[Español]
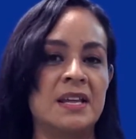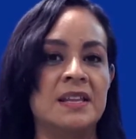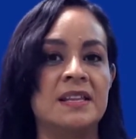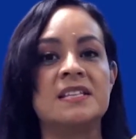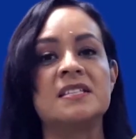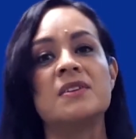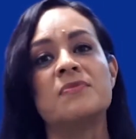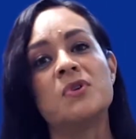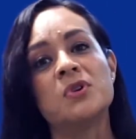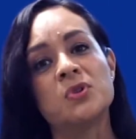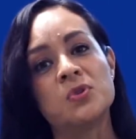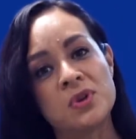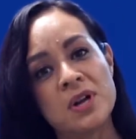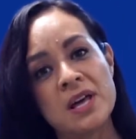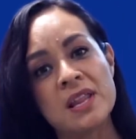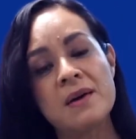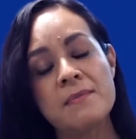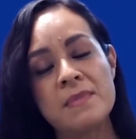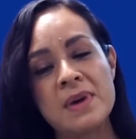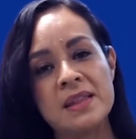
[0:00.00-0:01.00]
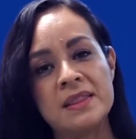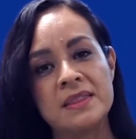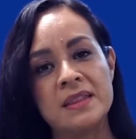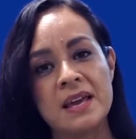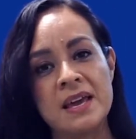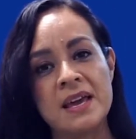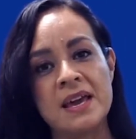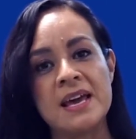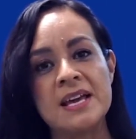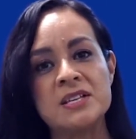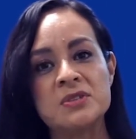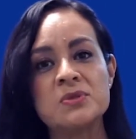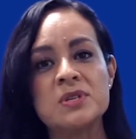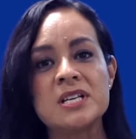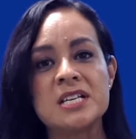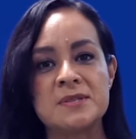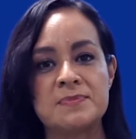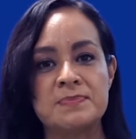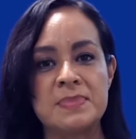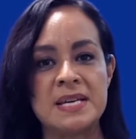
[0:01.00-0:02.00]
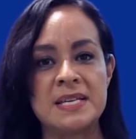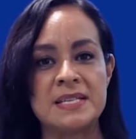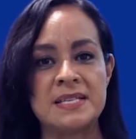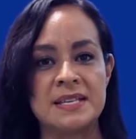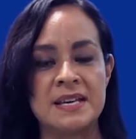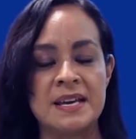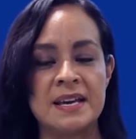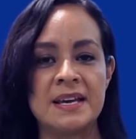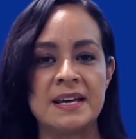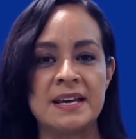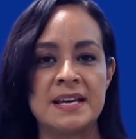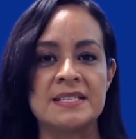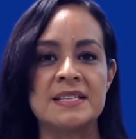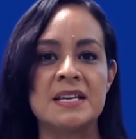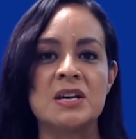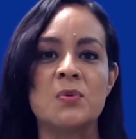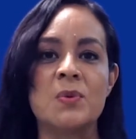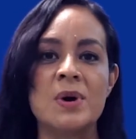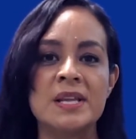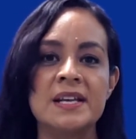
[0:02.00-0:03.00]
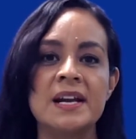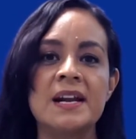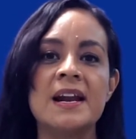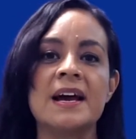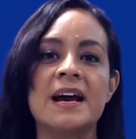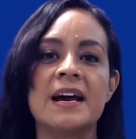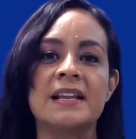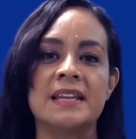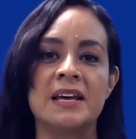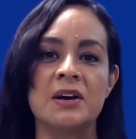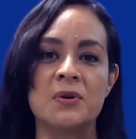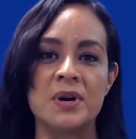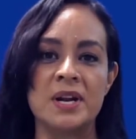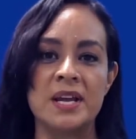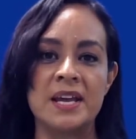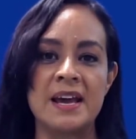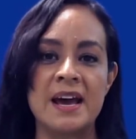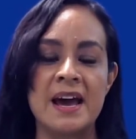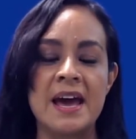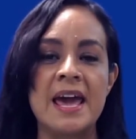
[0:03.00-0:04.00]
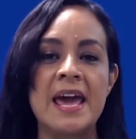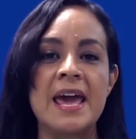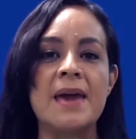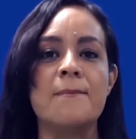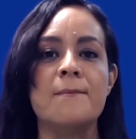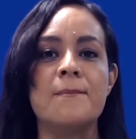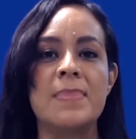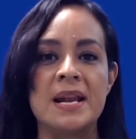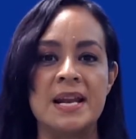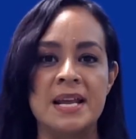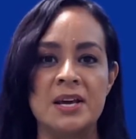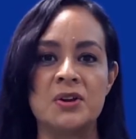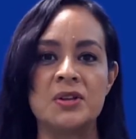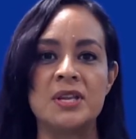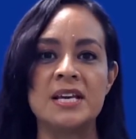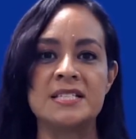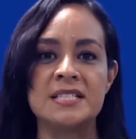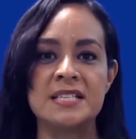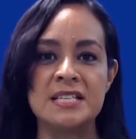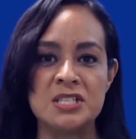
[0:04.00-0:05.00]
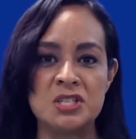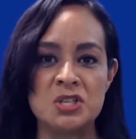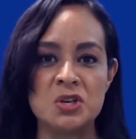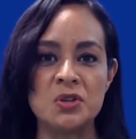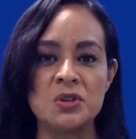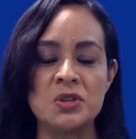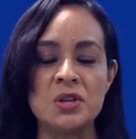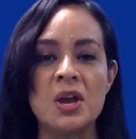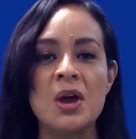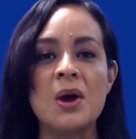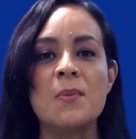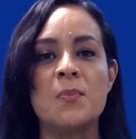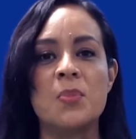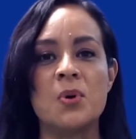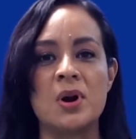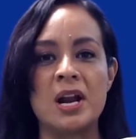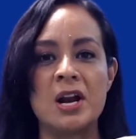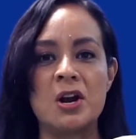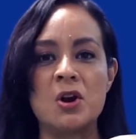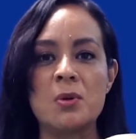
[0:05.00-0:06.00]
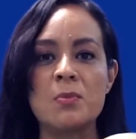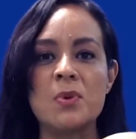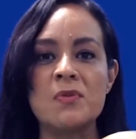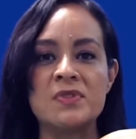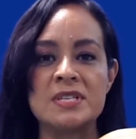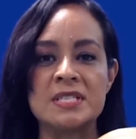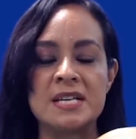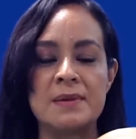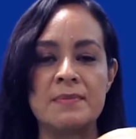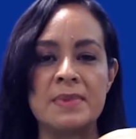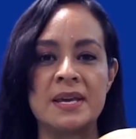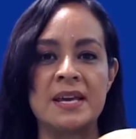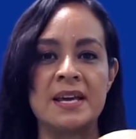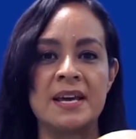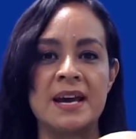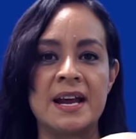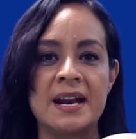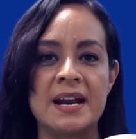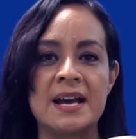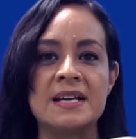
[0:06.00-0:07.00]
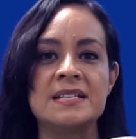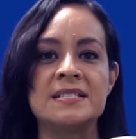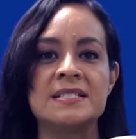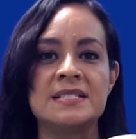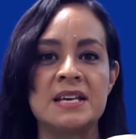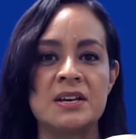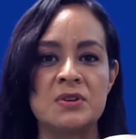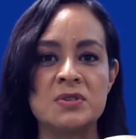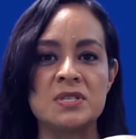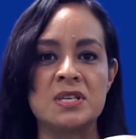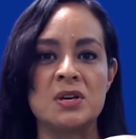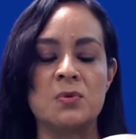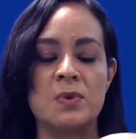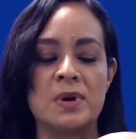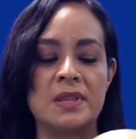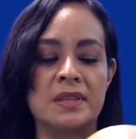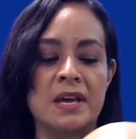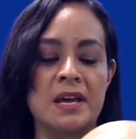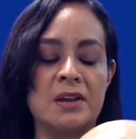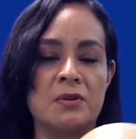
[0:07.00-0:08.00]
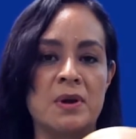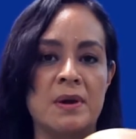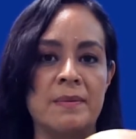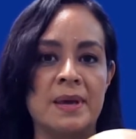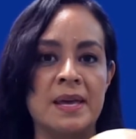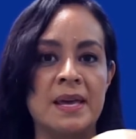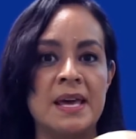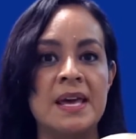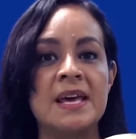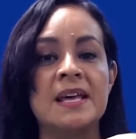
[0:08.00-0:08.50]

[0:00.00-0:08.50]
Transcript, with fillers: Desafortunadamente, es una especie que se encuentra en la categoría en peligro de extinción por la norma oficial mexicana 059.